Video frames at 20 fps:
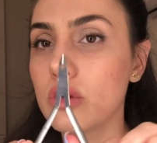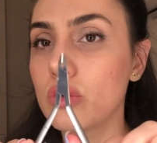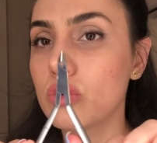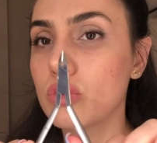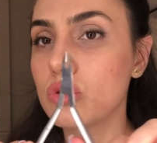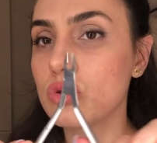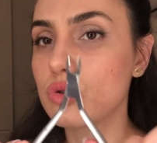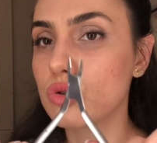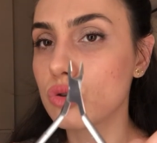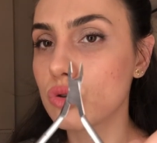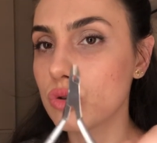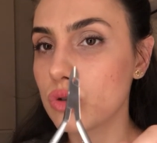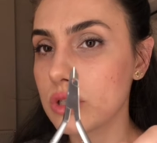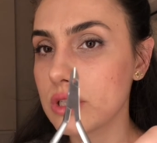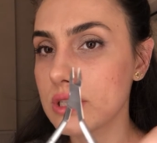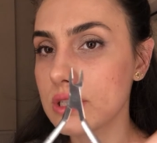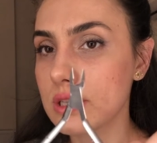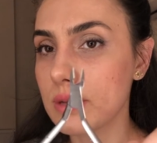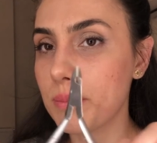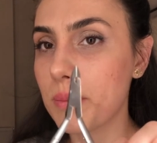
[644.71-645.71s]
küçük
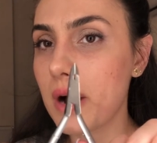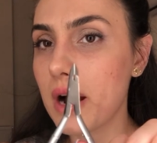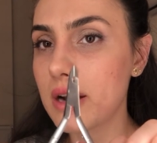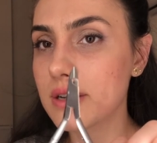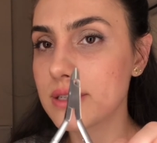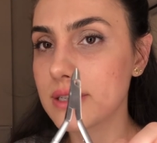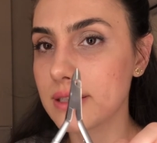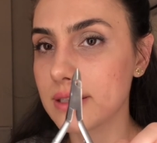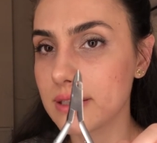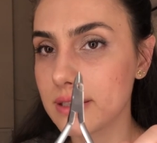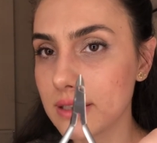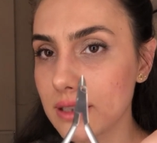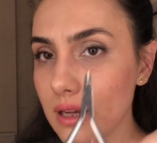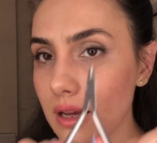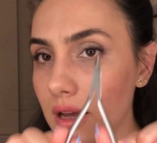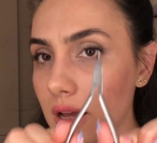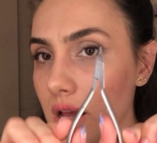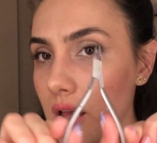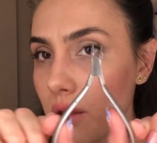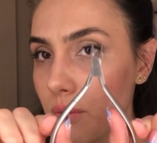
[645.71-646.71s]
işte parçaları da